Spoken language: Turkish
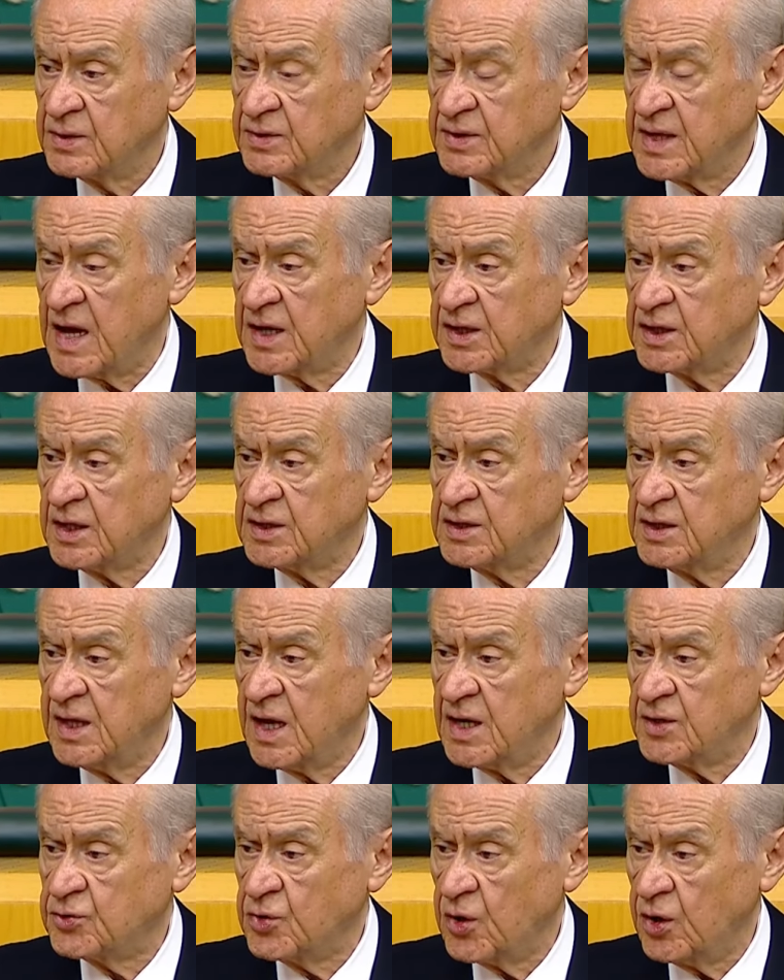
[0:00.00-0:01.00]
Terk
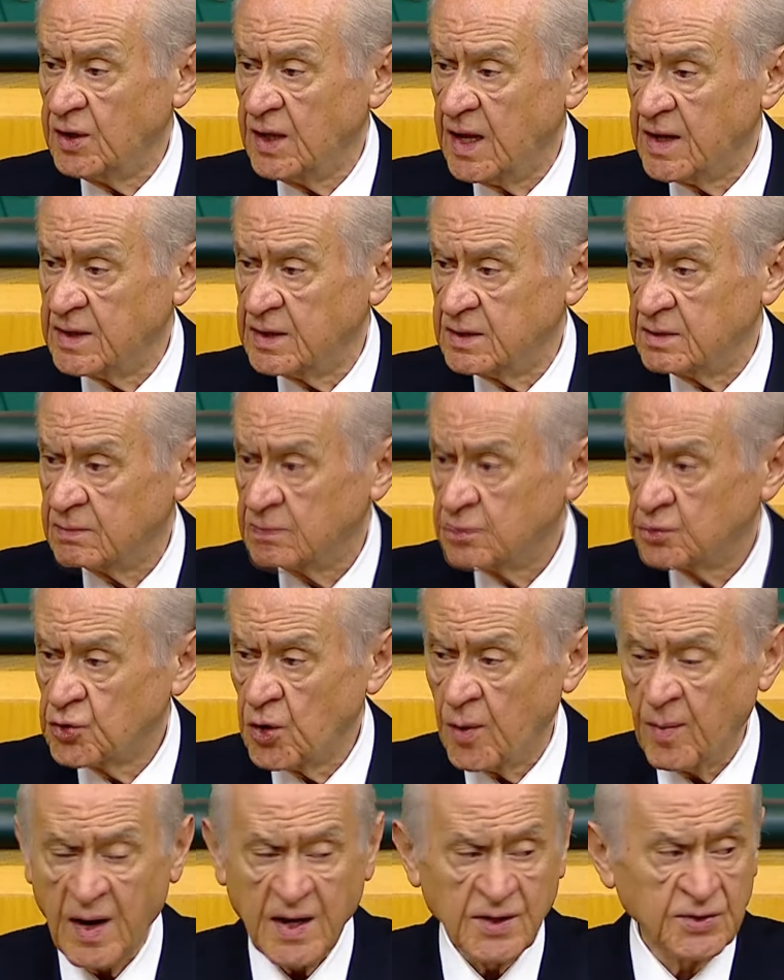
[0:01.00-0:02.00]
edilen köylerin,
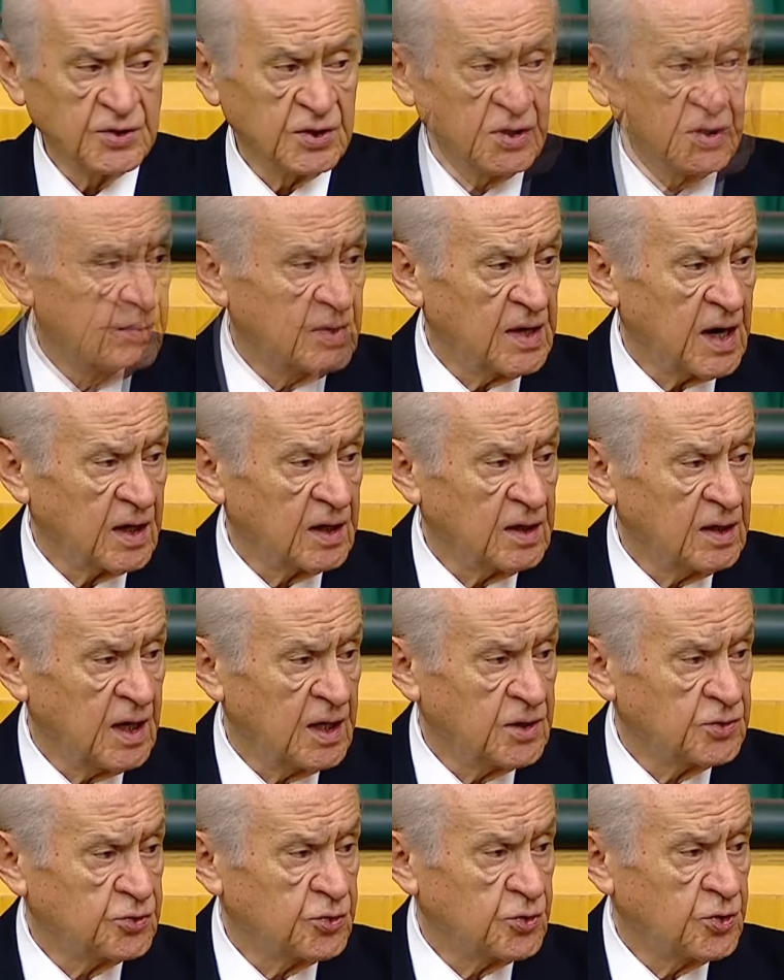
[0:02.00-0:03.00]
çobansız
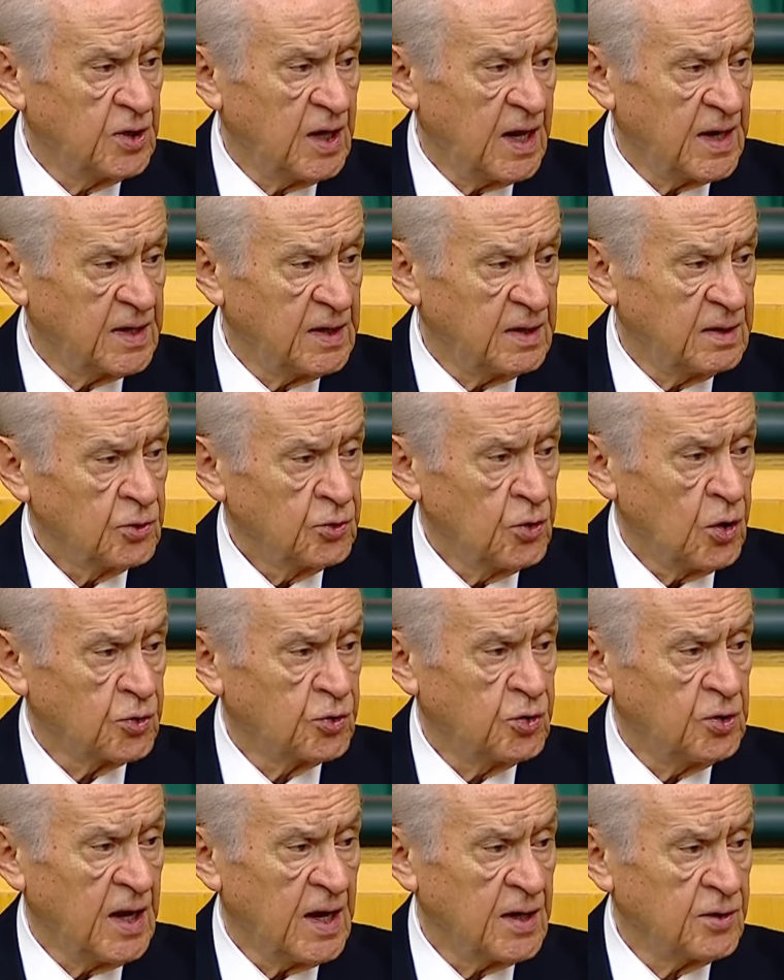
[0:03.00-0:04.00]
bırakılan sürülerin,
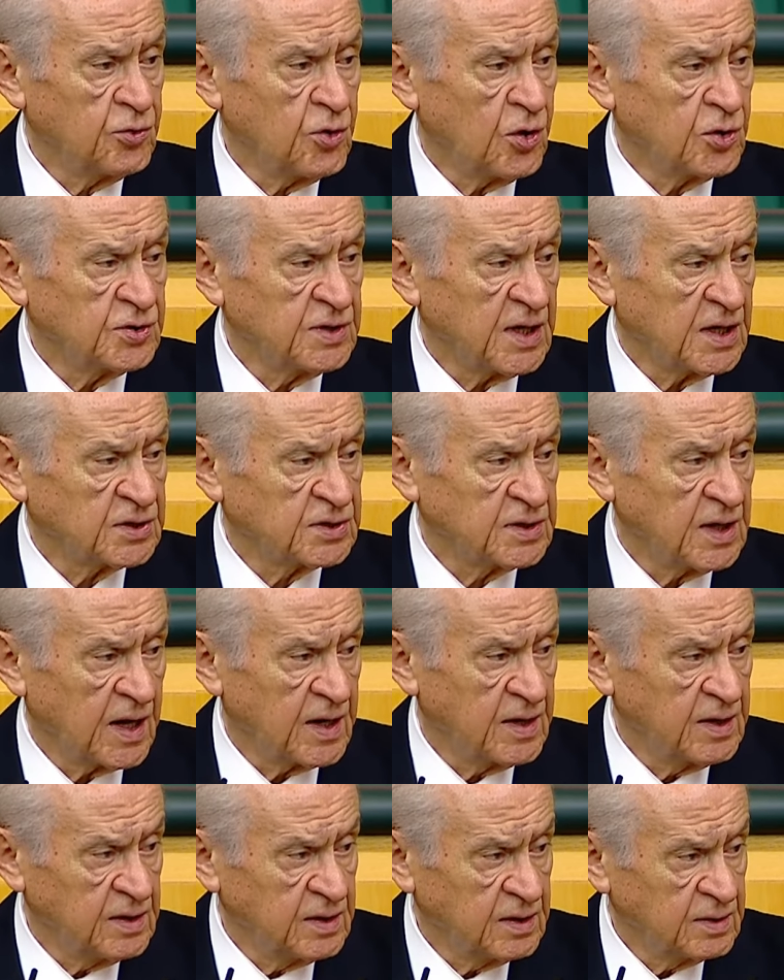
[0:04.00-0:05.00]
dökülen
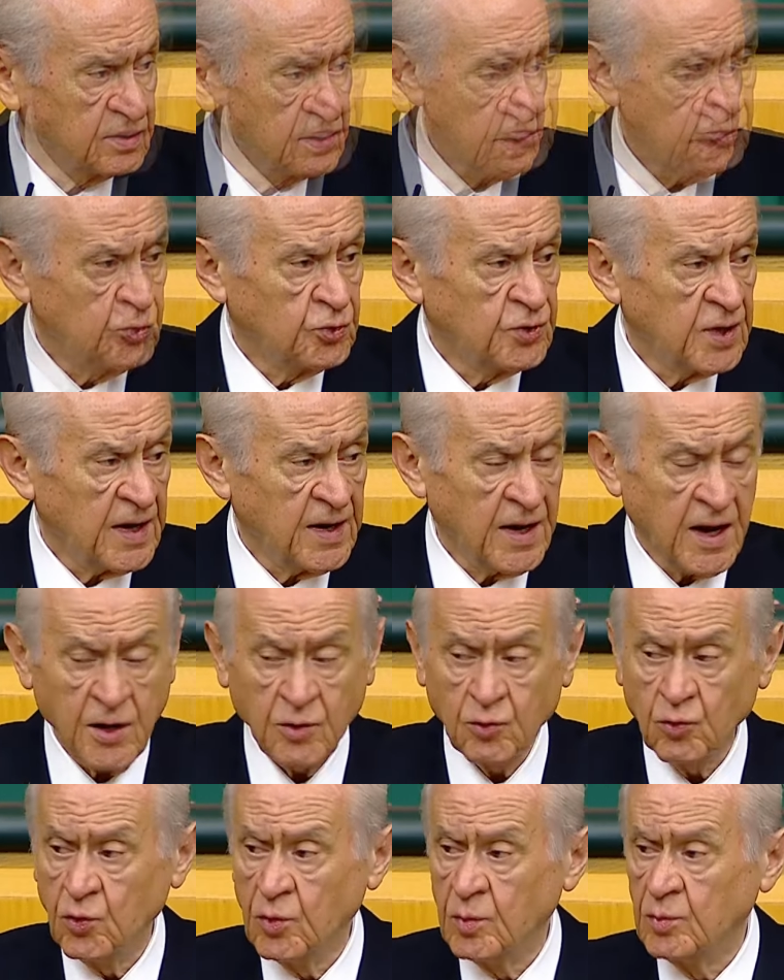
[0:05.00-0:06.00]
gözyaşlarının, tükenen
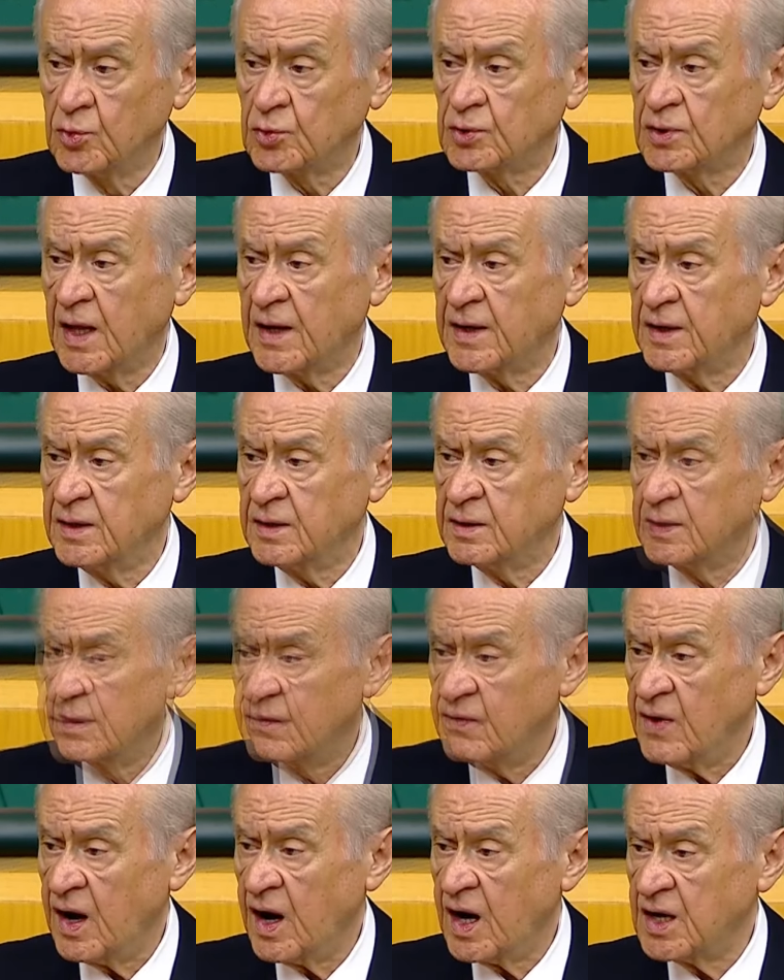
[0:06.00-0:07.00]
umutların
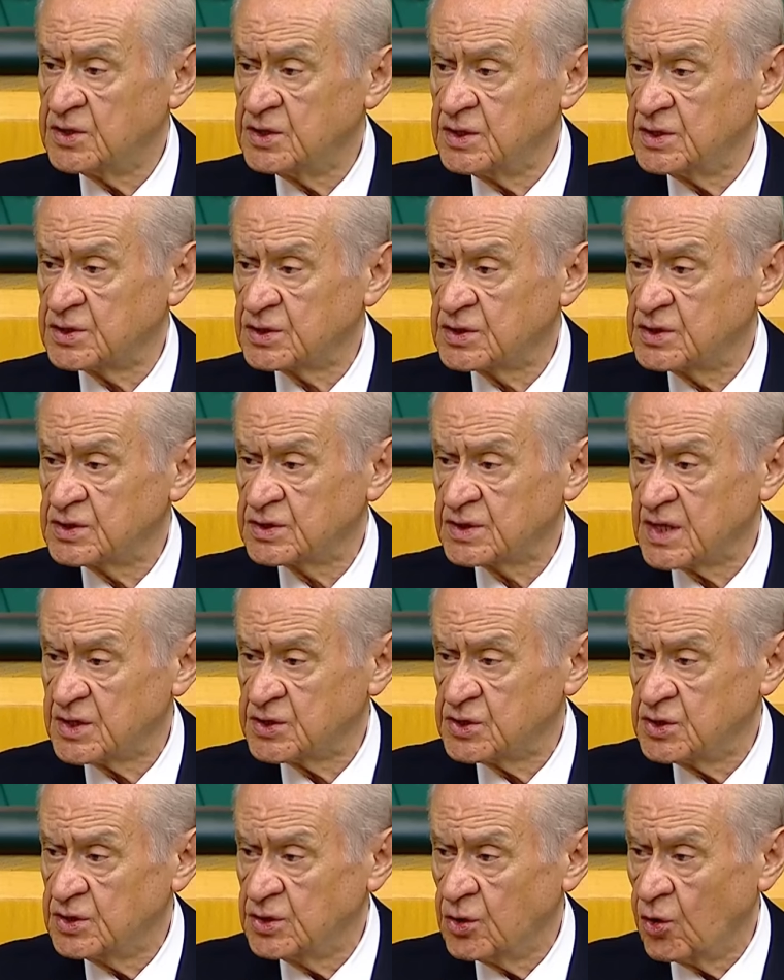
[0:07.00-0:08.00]
ve haciz
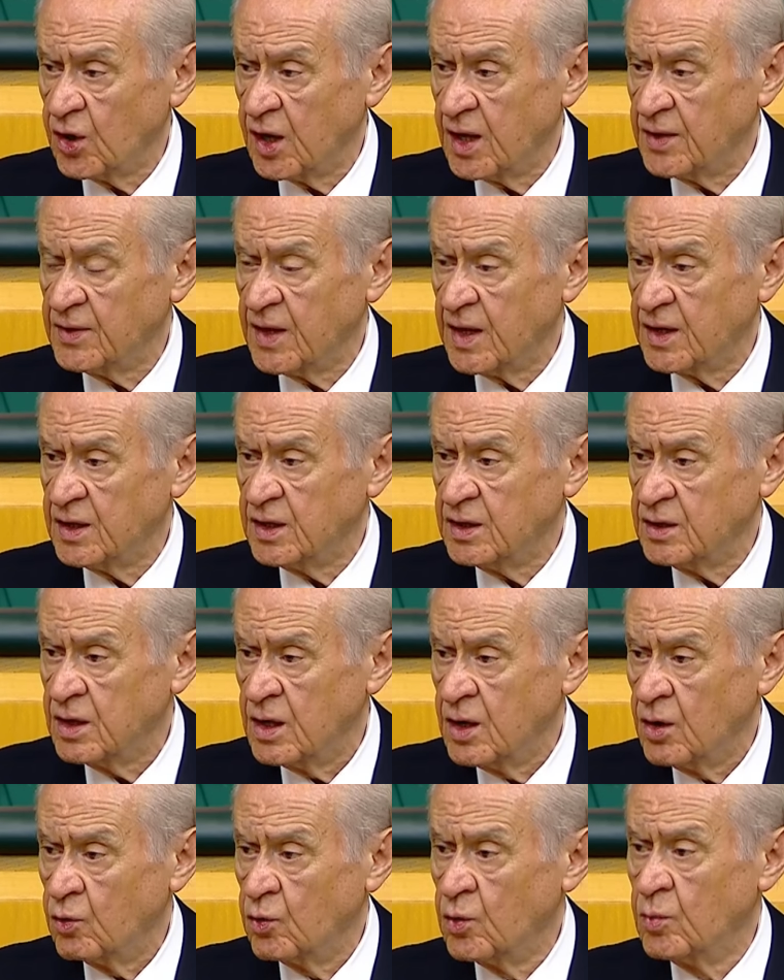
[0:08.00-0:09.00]
kıskacında olanların
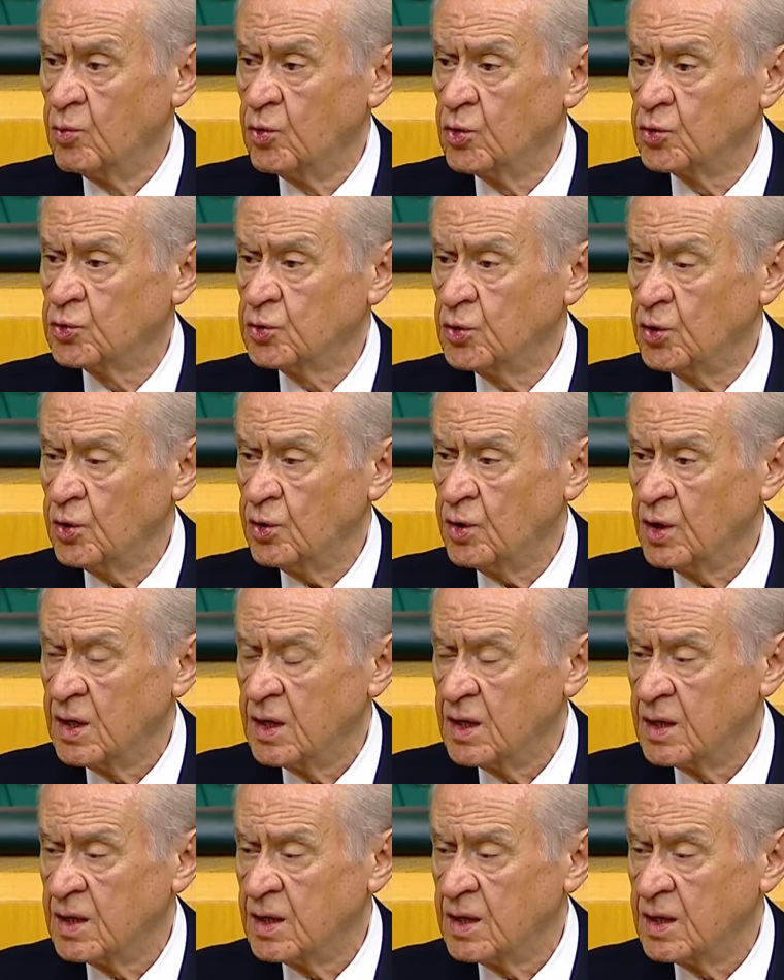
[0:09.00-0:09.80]
umudu